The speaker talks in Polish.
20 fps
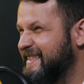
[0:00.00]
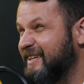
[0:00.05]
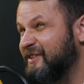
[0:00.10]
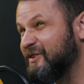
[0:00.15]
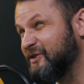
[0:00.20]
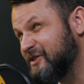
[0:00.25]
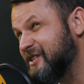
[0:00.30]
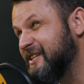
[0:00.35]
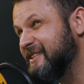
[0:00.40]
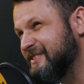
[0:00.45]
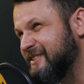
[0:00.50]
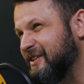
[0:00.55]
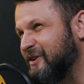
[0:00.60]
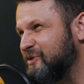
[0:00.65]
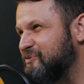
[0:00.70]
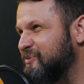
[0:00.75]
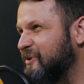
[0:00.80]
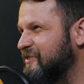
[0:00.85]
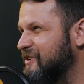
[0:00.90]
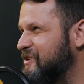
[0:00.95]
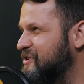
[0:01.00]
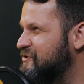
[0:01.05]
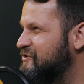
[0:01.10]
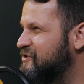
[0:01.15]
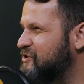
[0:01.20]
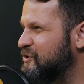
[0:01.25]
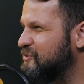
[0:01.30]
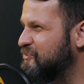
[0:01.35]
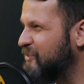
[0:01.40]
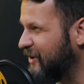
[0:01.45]
Nie, to częste odpowiedzi
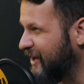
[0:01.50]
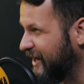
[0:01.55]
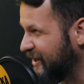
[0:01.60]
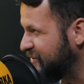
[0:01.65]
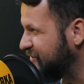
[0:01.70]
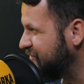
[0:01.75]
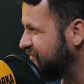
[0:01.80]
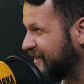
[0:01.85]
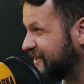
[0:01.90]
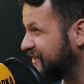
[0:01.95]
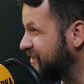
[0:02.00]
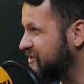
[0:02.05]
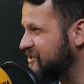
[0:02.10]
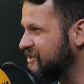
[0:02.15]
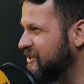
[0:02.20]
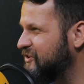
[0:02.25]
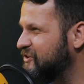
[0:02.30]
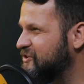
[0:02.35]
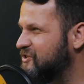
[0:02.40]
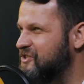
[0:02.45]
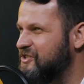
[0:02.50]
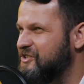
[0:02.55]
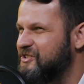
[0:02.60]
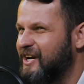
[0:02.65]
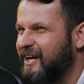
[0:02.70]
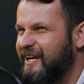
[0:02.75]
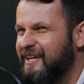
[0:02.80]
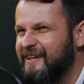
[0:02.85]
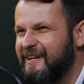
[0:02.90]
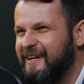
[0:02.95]
wśród Polaków faktycznie do
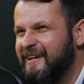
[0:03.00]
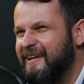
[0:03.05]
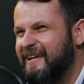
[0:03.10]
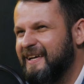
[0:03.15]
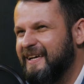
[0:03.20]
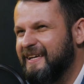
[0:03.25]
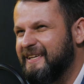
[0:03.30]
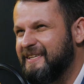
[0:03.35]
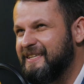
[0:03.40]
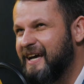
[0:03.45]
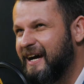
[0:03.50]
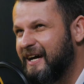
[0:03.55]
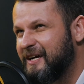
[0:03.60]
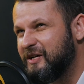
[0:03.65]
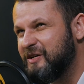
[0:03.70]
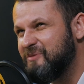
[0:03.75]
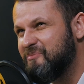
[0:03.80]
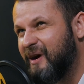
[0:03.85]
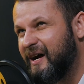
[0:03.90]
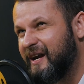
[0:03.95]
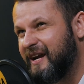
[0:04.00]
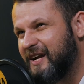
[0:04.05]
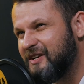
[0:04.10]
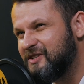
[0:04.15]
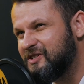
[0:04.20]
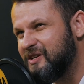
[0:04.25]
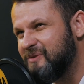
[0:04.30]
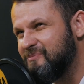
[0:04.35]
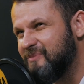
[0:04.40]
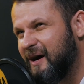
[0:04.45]
dzisiaj. Ja chyba
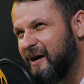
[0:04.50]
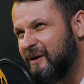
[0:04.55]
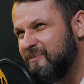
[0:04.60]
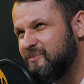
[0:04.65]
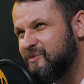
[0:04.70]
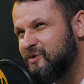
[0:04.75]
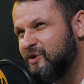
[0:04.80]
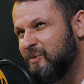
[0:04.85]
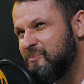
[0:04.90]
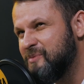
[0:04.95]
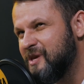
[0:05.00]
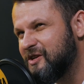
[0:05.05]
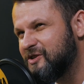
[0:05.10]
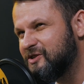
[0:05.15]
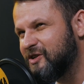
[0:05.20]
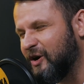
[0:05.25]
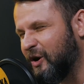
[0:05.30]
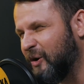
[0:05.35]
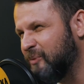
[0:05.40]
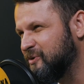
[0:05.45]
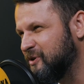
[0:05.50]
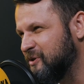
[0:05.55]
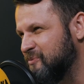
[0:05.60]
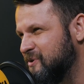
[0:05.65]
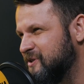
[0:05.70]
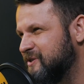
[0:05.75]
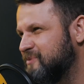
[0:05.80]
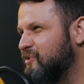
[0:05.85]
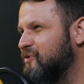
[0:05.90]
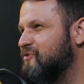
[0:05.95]
raczej mam domieszkę
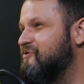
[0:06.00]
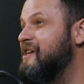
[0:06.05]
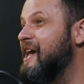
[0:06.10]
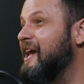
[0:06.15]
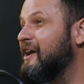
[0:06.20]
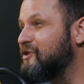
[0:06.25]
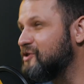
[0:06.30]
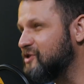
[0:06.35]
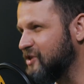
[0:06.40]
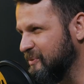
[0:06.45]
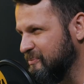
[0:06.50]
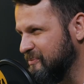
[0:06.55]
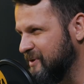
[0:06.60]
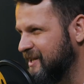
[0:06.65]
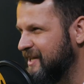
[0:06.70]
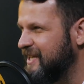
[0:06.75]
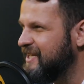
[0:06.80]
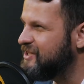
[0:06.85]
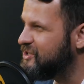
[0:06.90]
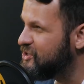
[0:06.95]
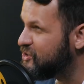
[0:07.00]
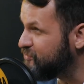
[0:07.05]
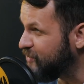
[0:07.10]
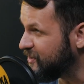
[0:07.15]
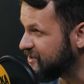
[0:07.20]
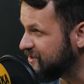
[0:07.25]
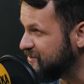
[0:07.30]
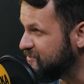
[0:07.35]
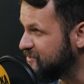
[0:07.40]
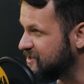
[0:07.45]
optymizmu większą niż
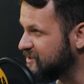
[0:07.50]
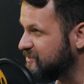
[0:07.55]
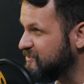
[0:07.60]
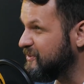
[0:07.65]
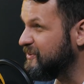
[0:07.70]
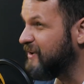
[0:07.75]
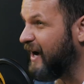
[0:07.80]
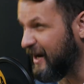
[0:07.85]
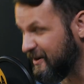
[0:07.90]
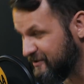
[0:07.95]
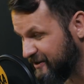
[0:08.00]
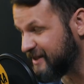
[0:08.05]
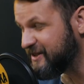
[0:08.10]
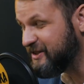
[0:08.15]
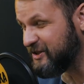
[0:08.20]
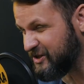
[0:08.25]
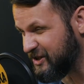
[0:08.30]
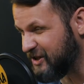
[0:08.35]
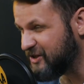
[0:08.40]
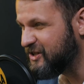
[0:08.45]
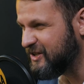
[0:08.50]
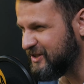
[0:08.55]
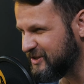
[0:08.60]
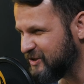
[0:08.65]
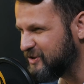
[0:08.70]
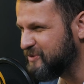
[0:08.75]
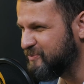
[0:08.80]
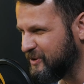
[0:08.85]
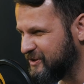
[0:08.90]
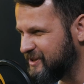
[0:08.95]
pesymizmu, ale faktycznie
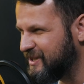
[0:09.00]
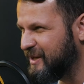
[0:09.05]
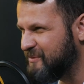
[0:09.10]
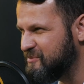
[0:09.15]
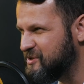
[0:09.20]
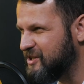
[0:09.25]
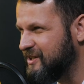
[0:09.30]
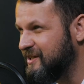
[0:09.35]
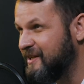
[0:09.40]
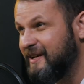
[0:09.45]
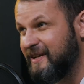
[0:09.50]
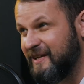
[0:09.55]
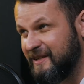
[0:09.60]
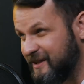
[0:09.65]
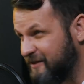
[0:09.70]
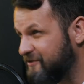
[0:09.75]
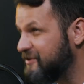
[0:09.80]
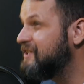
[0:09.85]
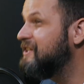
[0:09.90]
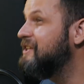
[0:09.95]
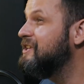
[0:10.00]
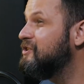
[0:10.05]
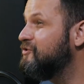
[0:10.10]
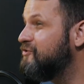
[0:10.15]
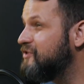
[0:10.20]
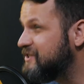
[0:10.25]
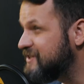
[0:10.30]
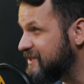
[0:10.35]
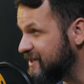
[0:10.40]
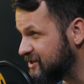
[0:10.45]
często spotykam się nawet
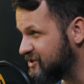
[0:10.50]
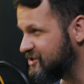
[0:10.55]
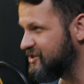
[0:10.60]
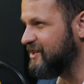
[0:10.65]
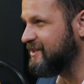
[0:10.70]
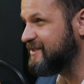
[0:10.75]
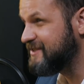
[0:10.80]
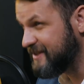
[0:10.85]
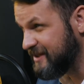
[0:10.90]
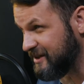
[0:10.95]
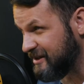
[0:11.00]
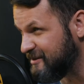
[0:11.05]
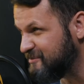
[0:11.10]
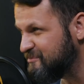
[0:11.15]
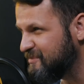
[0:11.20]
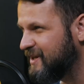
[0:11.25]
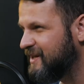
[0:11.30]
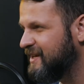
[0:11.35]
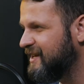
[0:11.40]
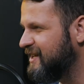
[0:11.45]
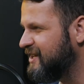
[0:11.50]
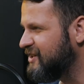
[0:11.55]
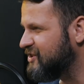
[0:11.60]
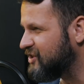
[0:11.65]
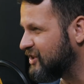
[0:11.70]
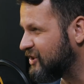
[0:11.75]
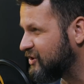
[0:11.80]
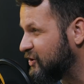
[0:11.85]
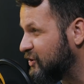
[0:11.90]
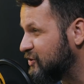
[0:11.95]
lingwistycznie z tym,
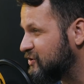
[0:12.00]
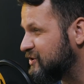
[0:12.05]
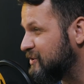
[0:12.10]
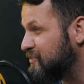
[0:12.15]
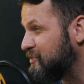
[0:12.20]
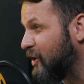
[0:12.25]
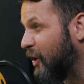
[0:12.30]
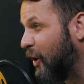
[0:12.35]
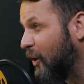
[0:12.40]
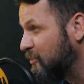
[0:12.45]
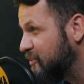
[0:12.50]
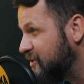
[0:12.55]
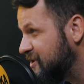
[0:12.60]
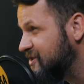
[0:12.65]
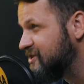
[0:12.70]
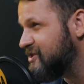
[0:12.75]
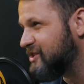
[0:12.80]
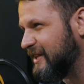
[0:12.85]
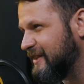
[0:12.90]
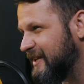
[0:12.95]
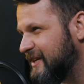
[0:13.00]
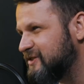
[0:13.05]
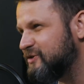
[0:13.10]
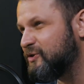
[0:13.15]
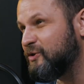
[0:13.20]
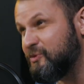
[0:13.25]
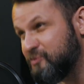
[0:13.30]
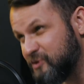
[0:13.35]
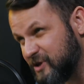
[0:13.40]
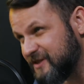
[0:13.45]
że ktoś sobie obniża
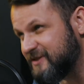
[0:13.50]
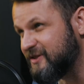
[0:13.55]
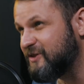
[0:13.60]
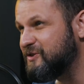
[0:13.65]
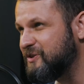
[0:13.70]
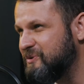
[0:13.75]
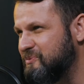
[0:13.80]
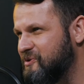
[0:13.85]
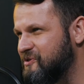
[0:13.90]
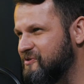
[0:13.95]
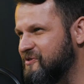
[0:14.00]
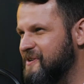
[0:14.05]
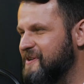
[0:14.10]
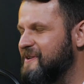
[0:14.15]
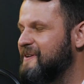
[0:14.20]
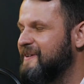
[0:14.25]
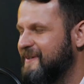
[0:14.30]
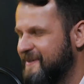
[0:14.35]
nastrój przez to, co mówi.